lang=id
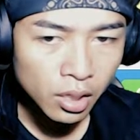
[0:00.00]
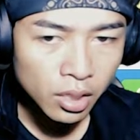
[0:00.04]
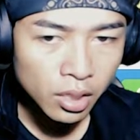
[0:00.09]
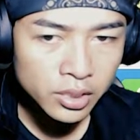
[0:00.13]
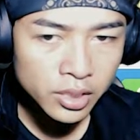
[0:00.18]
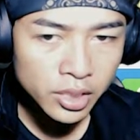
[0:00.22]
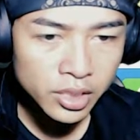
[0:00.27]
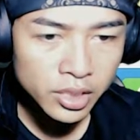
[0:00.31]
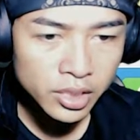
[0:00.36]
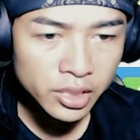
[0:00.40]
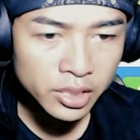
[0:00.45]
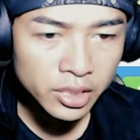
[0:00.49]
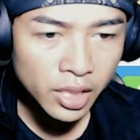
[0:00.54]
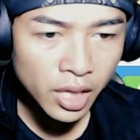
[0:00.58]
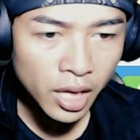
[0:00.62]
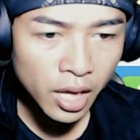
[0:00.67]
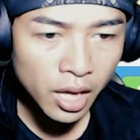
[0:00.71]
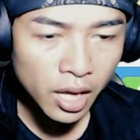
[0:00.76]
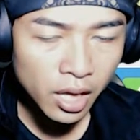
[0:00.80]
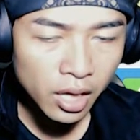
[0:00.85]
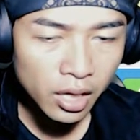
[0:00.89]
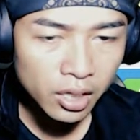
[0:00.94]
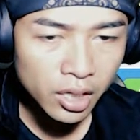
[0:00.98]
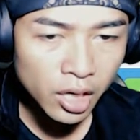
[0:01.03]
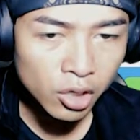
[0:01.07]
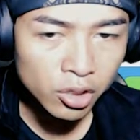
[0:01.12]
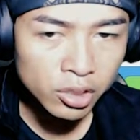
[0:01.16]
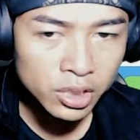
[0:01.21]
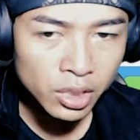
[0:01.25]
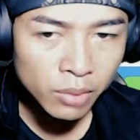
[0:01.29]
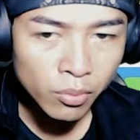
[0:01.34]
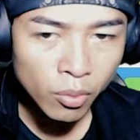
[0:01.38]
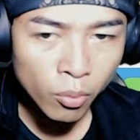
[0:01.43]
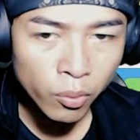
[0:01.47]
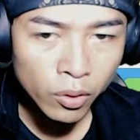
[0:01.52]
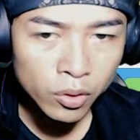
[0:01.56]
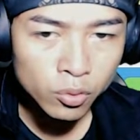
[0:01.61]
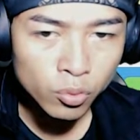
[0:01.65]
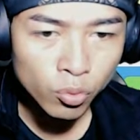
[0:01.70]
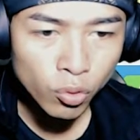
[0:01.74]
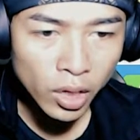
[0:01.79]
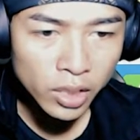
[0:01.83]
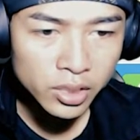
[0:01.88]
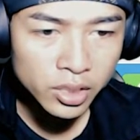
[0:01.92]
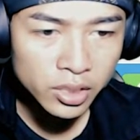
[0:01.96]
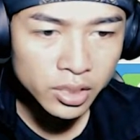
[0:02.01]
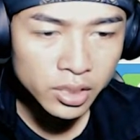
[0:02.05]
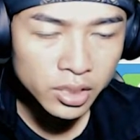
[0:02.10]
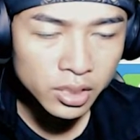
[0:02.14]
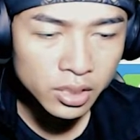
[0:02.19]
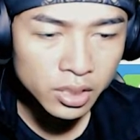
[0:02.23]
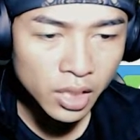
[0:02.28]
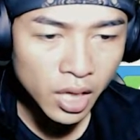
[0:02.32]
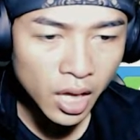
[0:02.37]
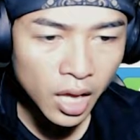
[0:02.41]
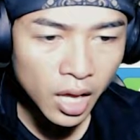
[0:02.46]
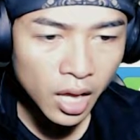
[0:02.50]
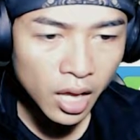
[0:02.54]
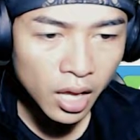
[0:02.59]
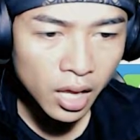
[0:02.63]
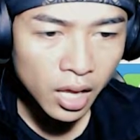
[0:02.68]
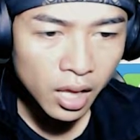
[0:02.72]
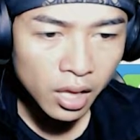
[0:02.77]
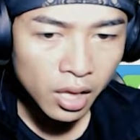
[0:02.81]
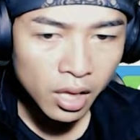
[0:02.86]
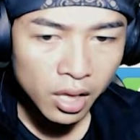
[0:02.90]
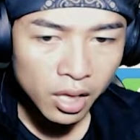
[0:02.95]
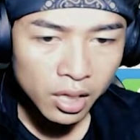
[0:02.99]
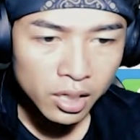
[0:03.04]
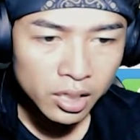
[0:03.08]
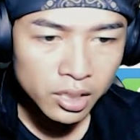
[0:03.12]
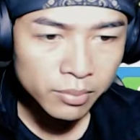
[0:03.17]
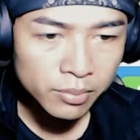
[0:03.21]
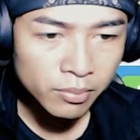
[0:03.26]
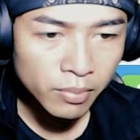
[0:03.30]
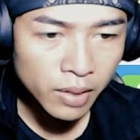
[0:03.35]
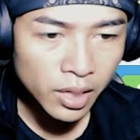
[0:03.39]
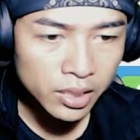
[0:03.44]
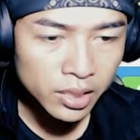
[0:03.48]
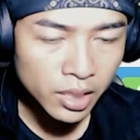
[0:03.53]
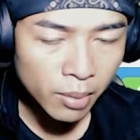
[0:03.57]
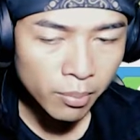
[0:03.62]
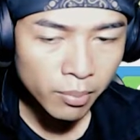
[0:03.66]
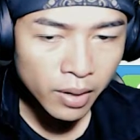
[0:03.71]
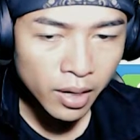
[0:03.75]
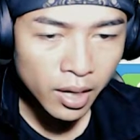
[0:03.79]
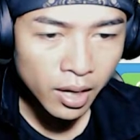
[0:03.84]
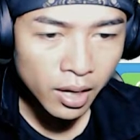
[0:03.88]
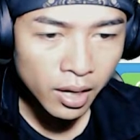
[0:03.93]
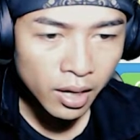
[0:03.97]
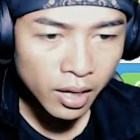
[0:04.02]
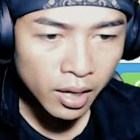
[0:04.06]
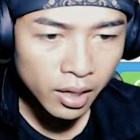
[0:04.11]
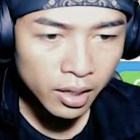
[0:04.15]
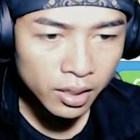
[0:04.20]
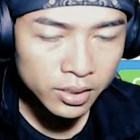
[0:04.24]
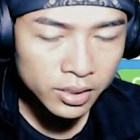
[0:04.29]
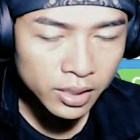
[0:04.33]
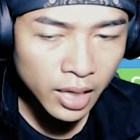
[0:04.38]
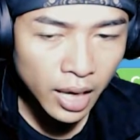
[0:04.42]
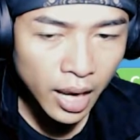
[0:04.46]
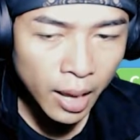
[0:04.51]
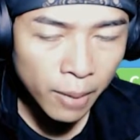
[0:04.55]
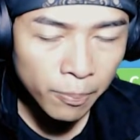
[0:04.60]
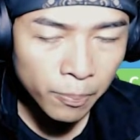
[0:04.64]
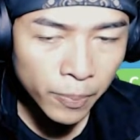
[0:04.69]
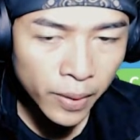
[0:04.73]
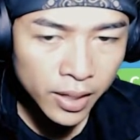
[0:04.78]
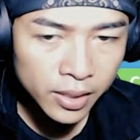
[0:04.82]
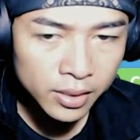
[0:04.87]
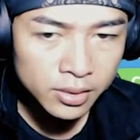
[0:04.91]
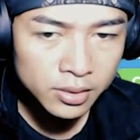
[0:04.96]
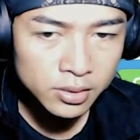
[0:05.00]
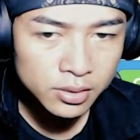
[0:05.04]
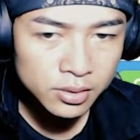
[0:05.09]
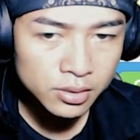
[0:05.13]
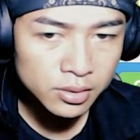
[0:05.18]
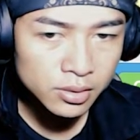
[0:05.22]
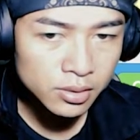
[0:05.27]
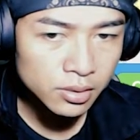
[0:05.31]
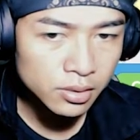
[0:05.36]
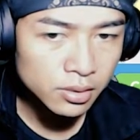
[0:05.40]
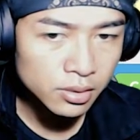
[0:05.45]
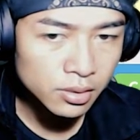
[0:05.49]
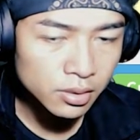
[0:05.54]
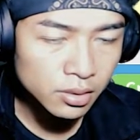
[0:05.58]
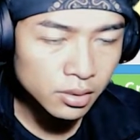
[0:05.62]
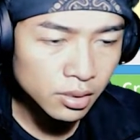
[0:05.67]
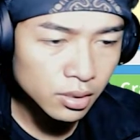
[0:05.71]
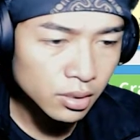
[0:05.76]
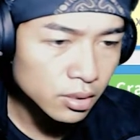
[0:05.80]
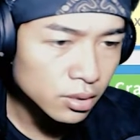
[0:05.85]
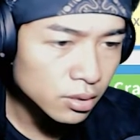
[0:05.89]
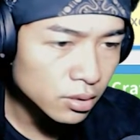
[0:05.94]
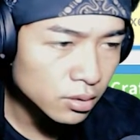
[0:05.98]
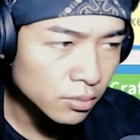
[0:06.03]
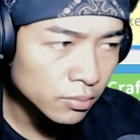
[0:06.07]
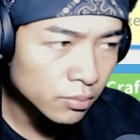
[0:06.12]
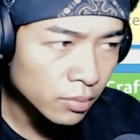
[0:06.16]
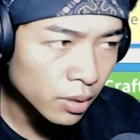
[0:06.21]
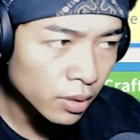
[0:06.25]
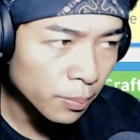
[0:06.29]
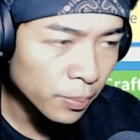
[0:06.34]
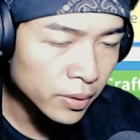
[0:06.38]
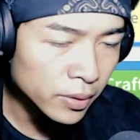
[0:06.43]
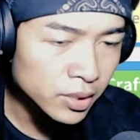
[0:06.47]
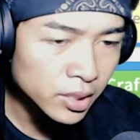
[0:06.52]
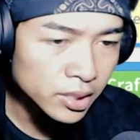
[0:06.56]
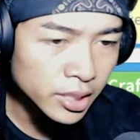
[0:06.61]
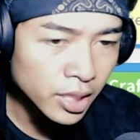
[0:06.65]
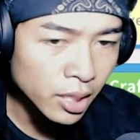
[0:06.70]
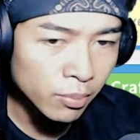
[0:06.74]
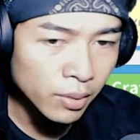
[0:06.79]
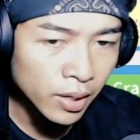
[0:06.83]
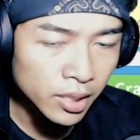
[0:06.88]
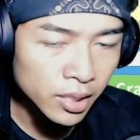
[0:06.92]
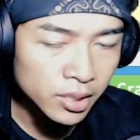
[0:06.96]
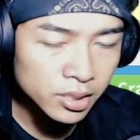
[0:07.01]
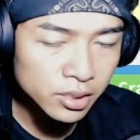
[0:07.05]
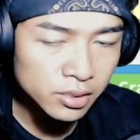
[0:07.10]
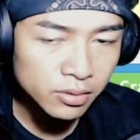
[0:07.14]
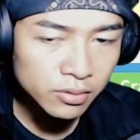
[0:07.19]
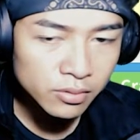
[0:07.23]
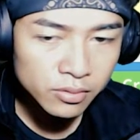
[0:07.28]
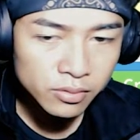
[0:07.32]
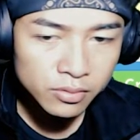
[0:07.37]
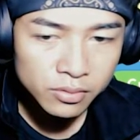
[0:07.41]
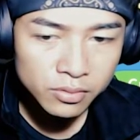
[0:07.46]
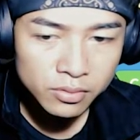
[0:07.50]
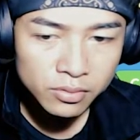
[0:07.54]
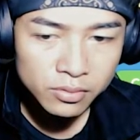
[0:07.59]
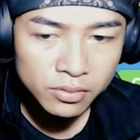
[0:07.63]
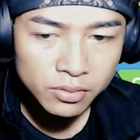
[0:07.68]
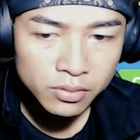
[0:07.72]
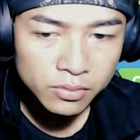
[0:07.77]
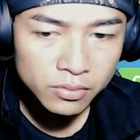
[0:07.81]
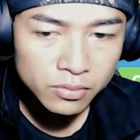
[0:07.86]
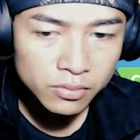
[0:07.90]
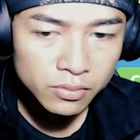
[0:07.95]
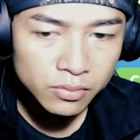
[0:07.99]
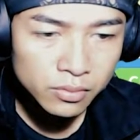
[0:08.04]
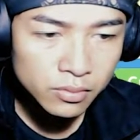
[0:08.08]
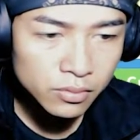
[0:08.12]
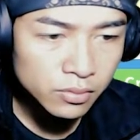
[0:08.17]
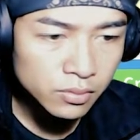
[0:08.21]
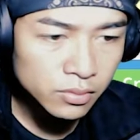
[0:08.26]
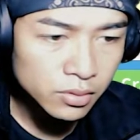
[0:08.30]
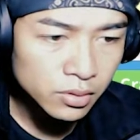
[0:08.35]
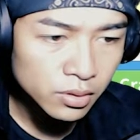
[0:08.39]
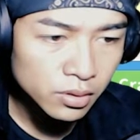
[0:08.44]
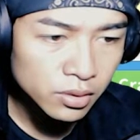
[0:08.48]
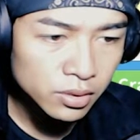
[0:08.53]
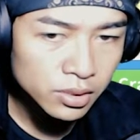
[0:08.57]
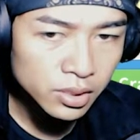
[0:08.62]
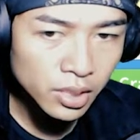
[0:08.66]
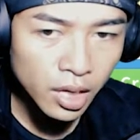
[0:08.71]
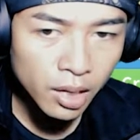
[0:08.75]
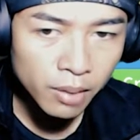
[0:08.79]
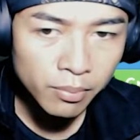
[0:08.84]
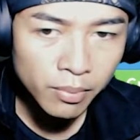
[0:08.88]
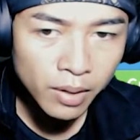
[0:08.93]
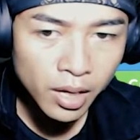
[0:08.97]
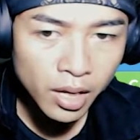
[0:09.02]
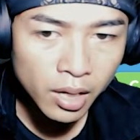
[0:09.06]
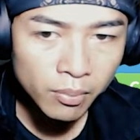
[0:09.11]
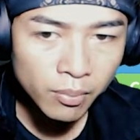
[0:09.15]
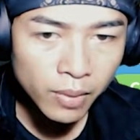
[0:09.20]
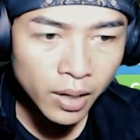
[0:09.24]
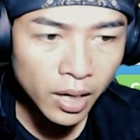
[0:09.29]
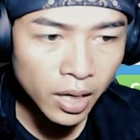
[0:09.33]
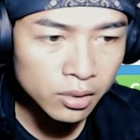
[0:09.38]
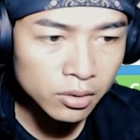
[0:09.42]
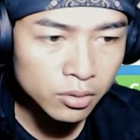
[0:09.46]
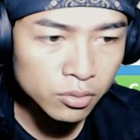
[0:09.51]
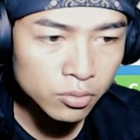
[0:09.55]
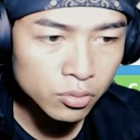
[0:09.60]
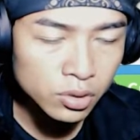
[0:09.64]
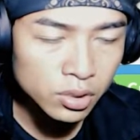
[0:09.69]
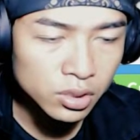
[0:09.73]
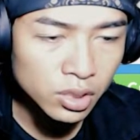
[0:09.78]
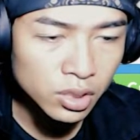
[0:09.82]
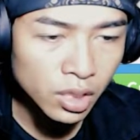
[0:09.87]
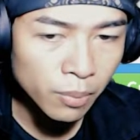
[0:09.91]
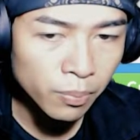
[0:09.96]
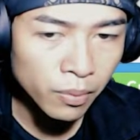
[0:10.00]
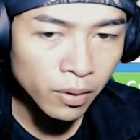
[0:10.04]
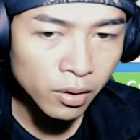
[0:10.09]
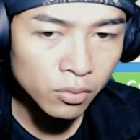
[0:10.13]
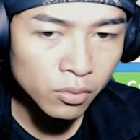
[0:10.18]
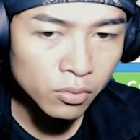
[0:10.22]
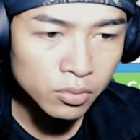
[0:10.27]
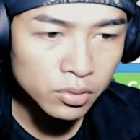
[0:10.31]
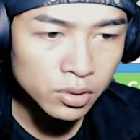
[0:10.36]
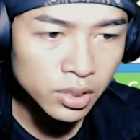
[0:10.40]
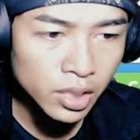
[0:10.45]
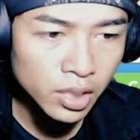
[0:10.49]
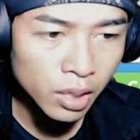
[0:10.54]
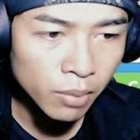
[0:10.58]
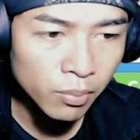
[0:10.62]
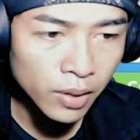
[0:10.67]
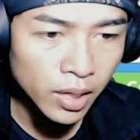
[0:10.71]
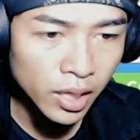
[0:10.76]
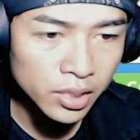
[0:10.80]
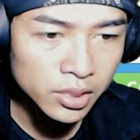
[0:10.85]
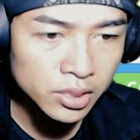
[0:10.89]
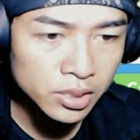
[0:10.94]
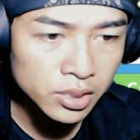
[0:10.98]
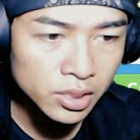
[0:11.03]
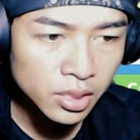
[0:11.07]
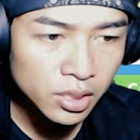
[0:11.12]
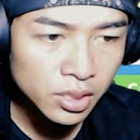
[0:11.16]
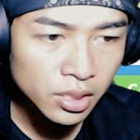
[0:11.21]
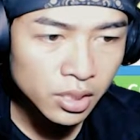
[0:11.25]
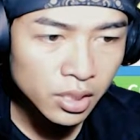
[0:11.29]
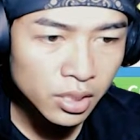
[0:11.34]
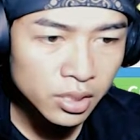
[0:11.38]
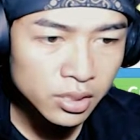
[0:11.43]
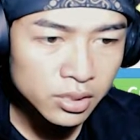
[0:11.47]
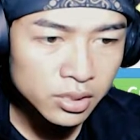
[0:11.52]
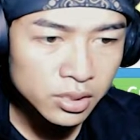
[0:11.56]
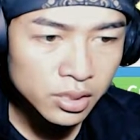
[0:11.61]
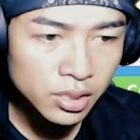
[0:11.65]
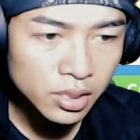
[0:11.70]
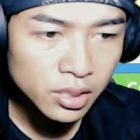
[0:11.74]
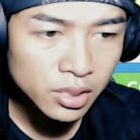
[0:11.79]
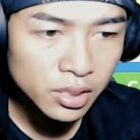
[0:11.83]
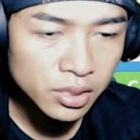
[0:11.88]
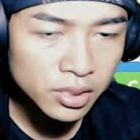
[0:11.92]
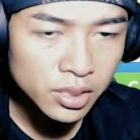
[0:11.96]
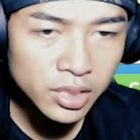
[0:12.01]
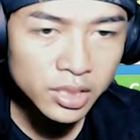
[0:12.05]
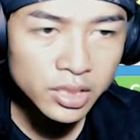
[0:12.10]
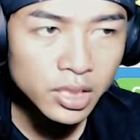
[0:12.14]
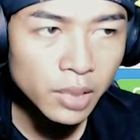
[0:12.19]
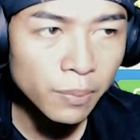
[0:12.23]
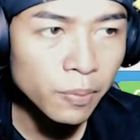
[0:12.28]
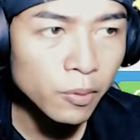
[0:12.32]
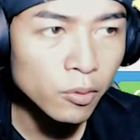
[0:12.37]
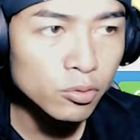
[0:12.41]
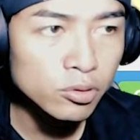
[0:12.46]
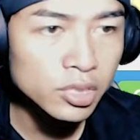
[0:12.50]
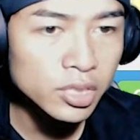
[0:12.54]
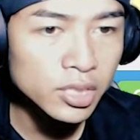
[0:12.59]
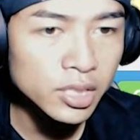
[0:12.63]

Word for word: nah, jadi kita kalau kita mau buat jadi kita 5 tambah 8 berapa jadi 13 sama batu kita perlu 13 jadi kita perlu